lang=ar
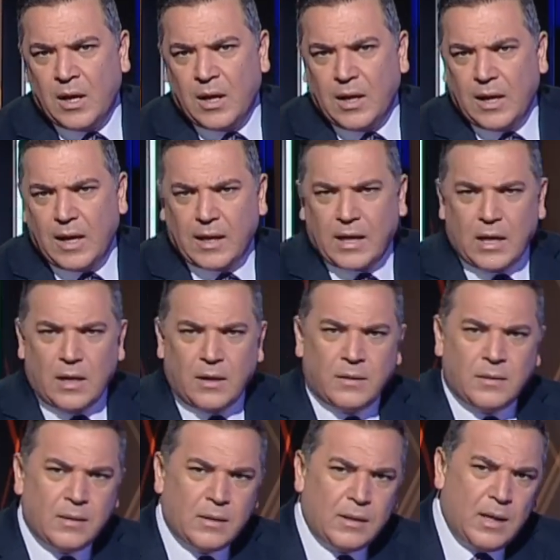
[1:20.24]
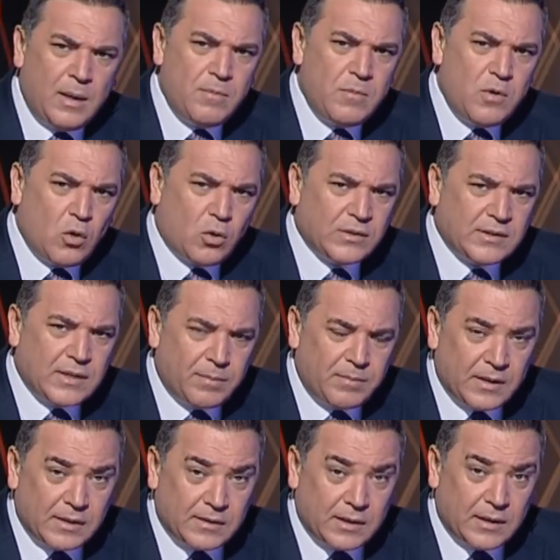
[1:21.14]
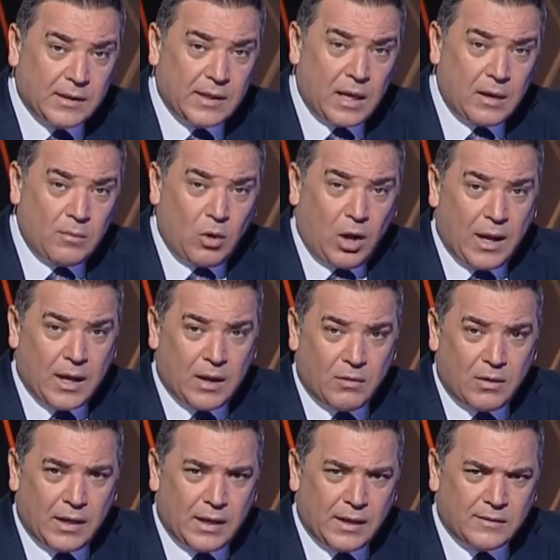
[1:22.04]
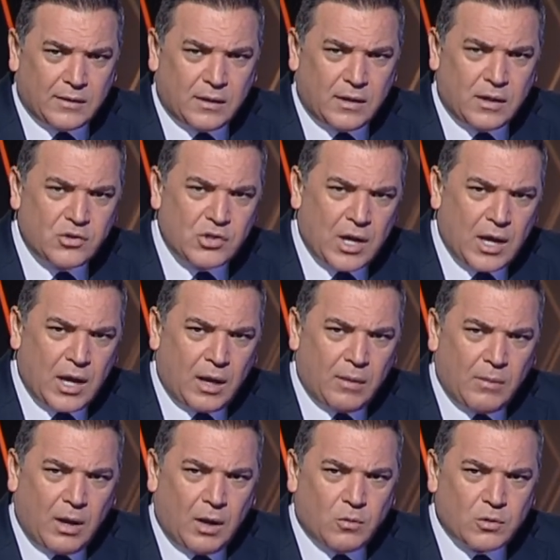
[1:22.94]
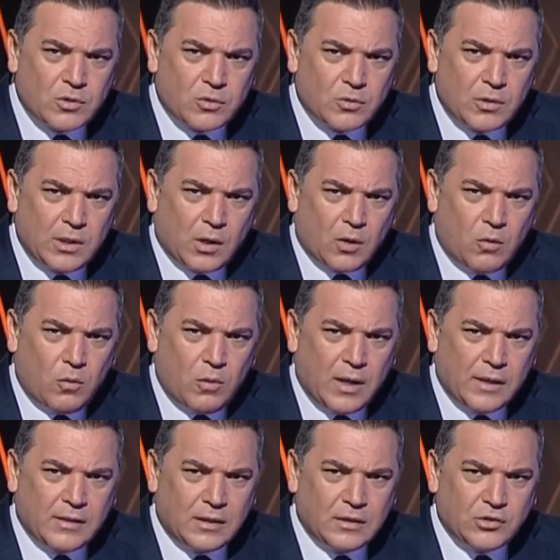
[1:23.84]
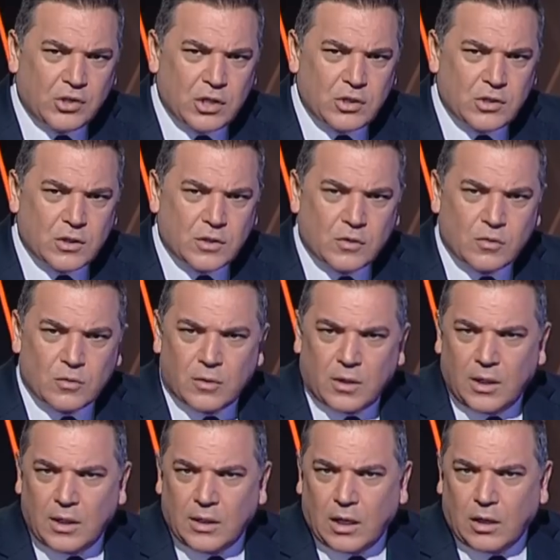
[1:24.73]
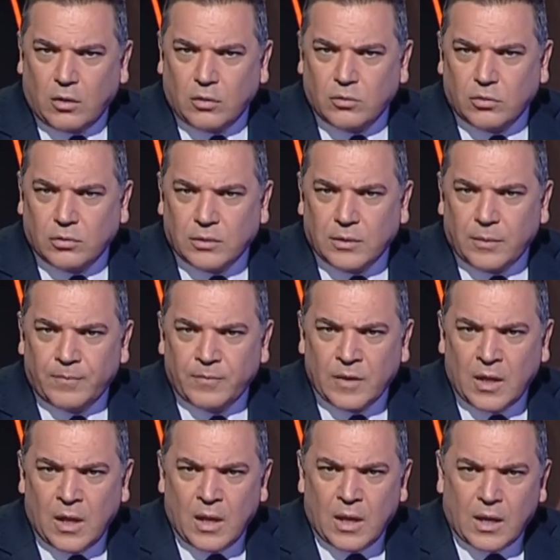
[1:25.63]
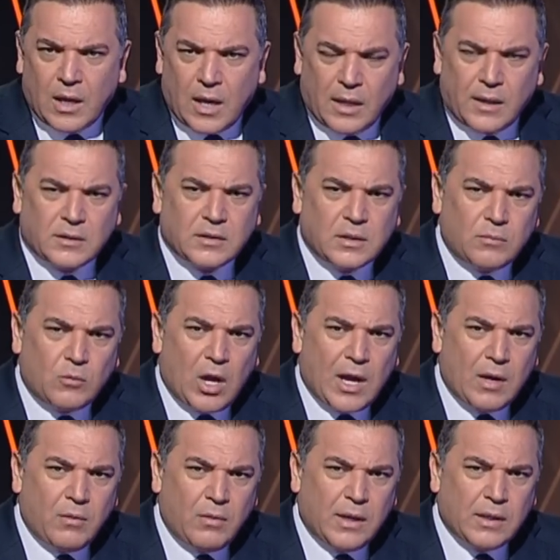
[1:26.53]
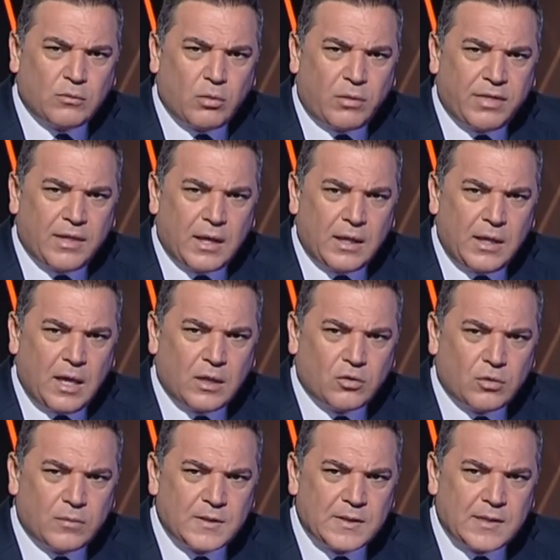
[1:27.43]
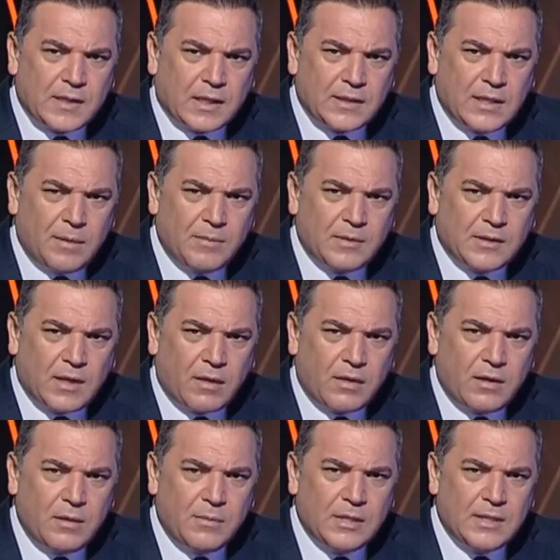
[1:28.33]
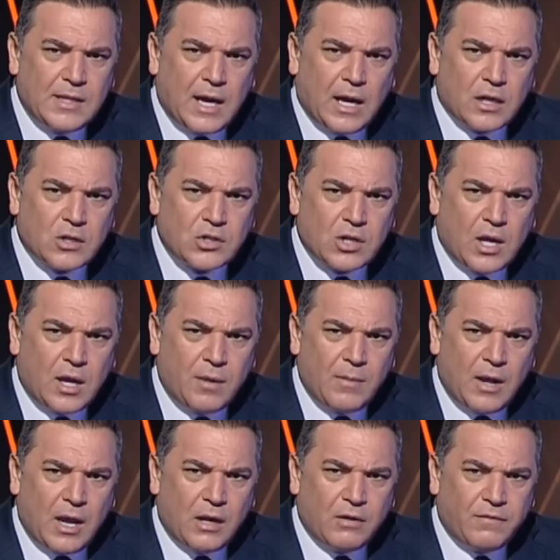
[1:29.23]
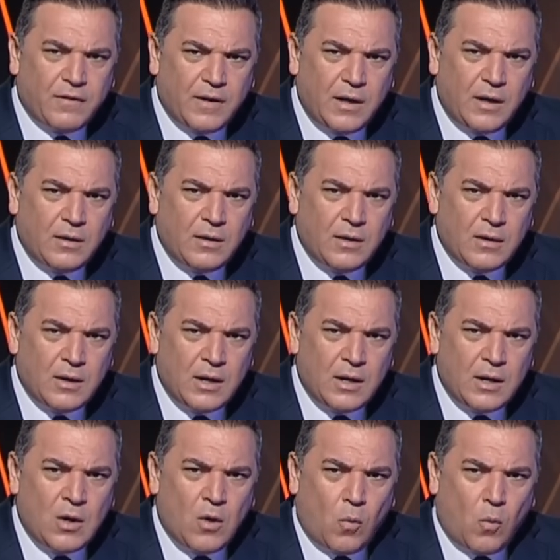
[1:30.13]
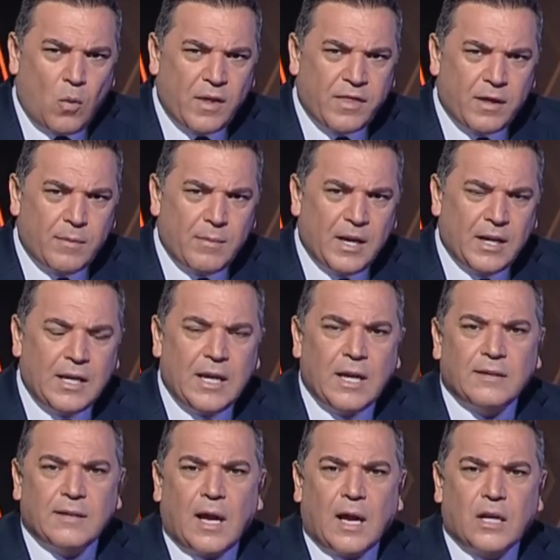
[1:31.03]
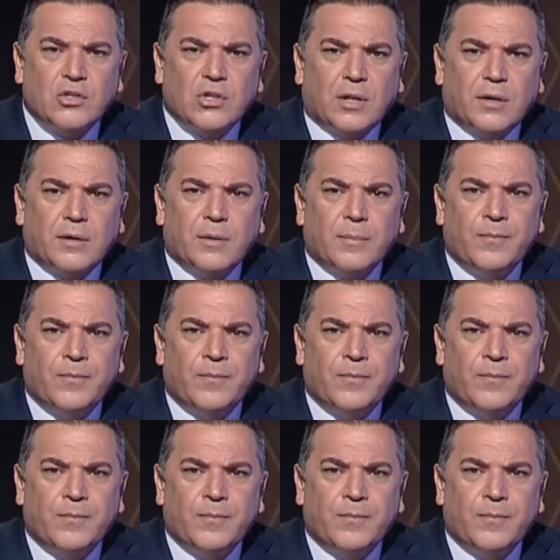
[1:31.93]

لكن لم يكتب لتلك المحاولات النجاح مع وصول قوات الجيش السوري إلى الحدود كانت المحاولة الثانية باستخدام تنظيم داعش عام 2018